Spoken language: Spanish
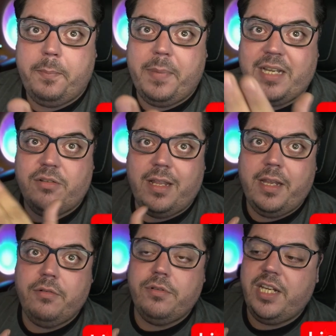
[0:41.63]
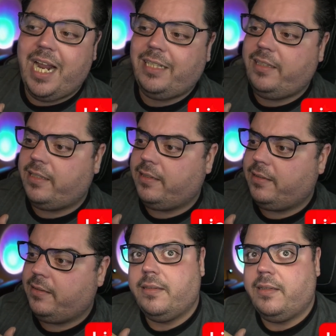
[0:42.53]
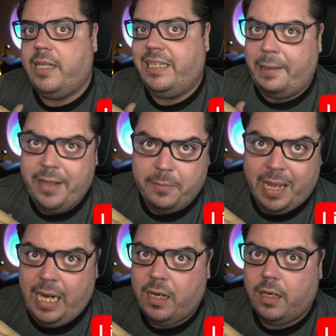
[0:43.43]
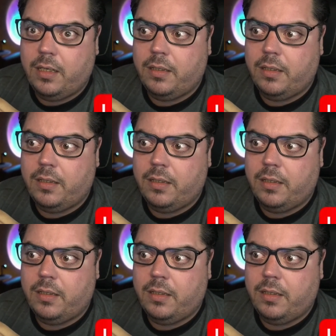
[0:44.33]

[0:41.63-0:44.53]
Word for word: paso a denunciarte y te va a ir mal,